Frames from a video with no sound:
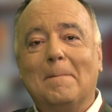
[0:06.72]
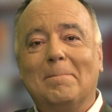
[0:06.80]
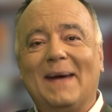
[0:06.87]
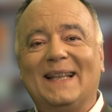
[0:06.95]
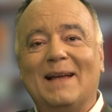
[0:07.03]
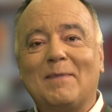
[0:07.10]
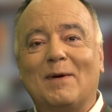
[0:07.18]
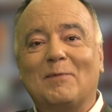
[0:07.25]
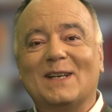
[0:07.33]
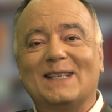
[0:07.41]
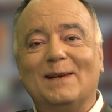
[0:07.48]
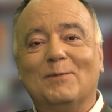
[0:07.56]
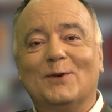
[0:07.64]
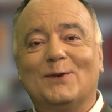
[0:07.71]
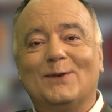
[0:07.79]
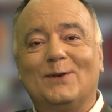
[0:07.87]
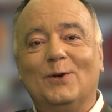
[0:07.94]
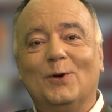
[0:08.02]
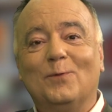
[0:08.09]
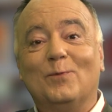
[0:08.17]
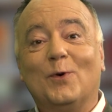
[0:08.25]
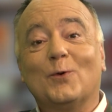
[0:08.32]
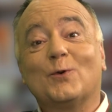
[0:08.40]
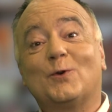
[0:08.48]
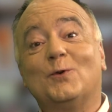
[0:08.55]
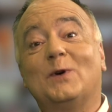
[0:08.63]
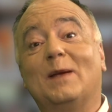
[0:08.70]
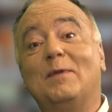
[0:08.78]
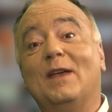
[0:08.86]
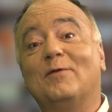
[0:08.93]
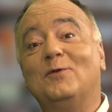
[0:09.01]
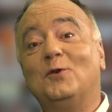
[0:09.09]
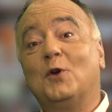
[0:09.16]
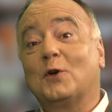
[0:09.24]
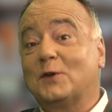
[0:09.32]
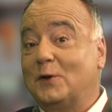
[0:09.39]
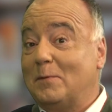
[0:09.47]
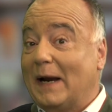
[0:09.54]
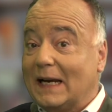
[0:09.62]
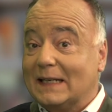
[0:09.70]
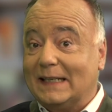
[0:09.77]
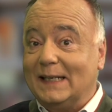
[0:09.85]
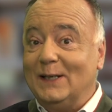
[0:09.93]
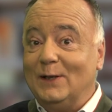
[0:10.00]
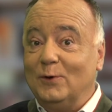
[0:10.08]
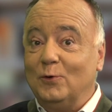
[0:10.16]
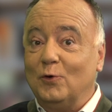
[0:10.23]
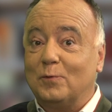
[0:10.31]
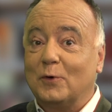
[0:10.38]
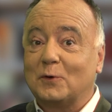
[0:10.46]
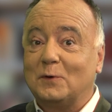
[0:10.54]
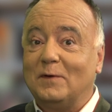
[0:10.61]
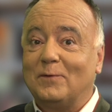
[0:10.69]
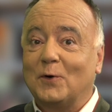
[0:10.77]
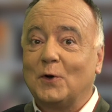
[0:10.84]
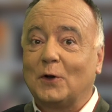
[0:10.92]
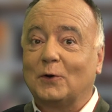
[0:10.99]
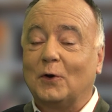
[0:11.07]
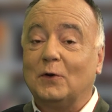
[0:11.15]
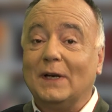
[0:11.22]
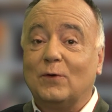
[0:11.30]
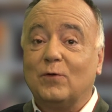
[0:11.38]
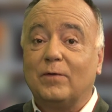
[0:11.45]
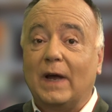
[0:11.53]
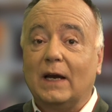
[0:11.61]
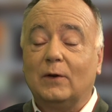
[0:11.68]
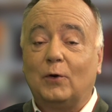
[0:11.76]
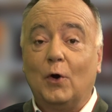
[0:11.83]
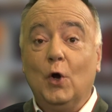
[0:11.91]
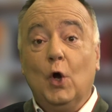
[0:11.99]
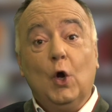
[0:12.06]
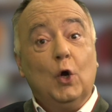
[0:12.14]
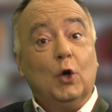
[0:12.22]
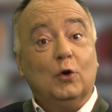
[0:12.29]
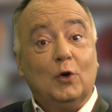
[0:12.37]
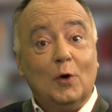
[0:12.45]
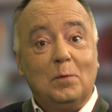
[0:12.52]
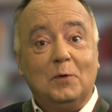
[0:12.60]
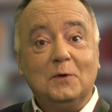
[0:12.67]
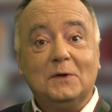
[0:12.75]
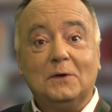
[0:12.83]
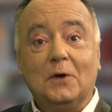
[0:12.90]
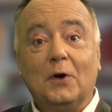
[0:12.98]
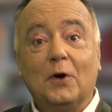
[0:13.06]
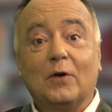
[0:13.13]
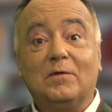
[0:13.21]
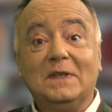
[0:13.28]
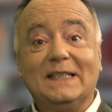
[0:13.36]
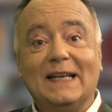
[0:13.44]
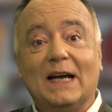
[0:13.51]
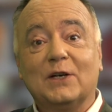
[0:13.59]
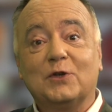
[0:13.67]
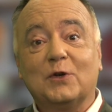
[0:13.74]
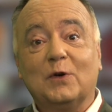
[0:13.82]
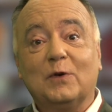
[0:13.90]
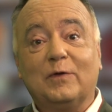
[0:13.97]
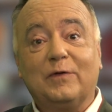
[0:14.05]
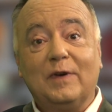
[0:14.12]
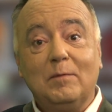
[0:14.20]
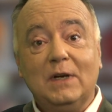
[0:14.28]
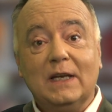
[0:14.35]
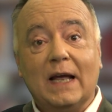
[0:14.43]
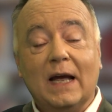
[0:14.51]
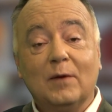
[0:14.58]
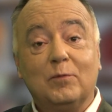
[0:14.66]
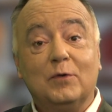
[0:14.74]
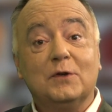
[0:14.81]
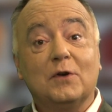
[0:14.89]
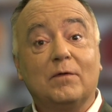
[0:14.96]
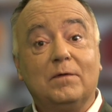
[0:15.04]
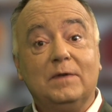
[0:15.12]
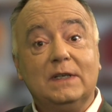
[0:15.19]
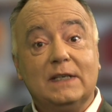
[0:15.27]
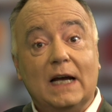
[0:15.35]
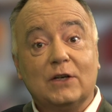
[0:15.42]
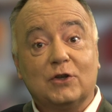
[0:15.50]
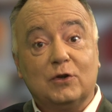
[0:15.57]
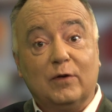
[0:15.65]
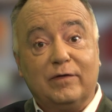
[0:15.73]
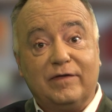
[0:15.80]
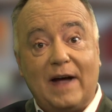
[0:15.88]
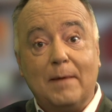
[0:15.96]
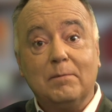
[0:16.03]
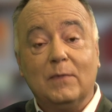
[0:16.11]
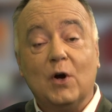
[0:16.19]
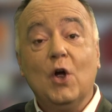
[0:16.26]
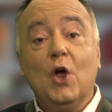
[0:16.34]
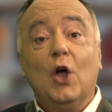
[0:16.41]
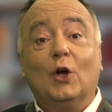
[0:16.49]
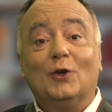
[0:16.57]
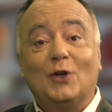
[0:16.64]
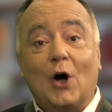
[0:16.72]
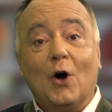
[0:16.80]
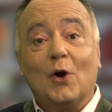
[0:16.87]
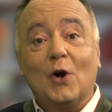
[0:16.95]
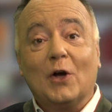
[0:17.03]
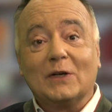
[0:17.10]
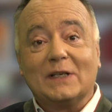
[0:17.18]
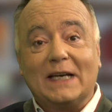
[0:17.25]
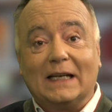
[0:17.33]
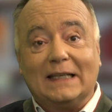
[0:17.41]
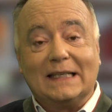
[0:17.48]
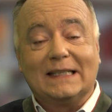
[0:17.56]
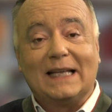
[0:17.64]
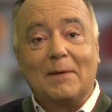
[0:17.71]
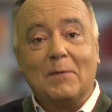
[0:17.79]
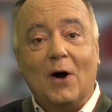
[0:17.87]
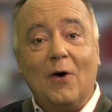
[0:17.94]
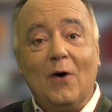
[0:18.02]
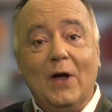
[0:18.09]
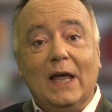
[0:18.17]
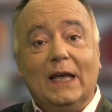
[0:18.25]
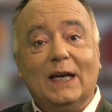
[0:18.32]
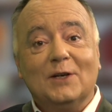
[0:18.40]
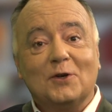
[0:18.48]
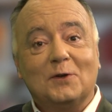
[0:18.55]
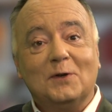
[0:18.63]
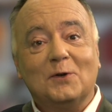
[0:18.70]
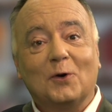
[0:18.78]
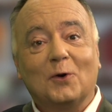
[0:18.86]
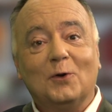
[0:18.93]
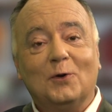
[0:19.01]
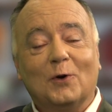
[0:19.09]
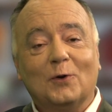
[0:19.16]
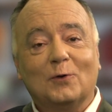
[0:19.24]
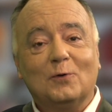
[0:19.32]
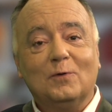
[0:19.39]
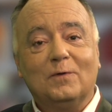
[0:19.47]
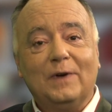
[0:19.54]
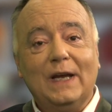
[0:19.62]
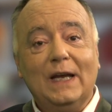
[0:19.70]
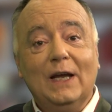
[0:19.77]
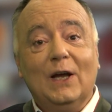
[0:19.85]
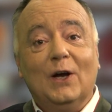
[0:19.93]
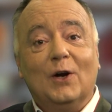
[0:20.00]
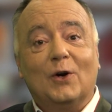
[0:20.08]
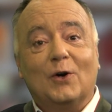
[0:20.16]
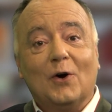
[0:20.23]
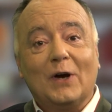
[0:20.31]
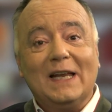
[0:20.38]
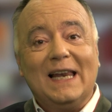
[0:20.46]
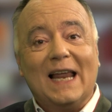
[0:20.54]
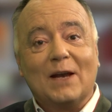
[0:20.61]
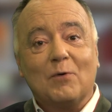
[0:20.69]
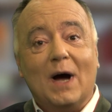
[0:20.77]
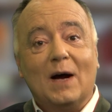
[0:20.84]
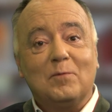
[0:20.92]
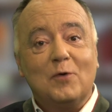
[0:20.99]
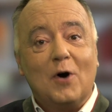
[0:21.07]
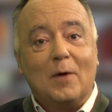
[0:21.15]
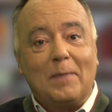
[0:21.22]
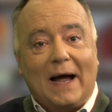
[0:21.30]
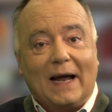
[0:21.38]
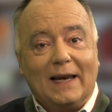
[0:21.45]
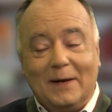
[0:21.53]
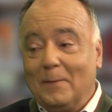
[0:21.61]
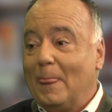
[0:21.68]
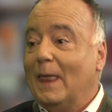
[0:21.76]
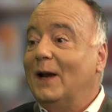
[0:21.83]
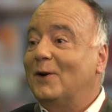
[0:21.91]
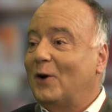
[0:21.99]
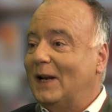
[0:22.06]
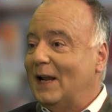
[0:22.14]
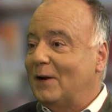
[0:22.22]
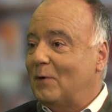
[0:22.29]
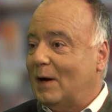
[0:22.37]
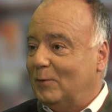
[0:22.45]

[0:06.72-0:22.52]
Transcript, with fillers: Madame, Mademoiselle, Monsieur, bonjour et bienvenue dans ce magazine. Nous nous poursuivons notre découverte de plusieurs visages féminins, plusieurs visages de femmes dans l'Ancien Testament. Et je suis heureux de retrouver Corinne Lanoir pour en parler. Corinne Lanoir,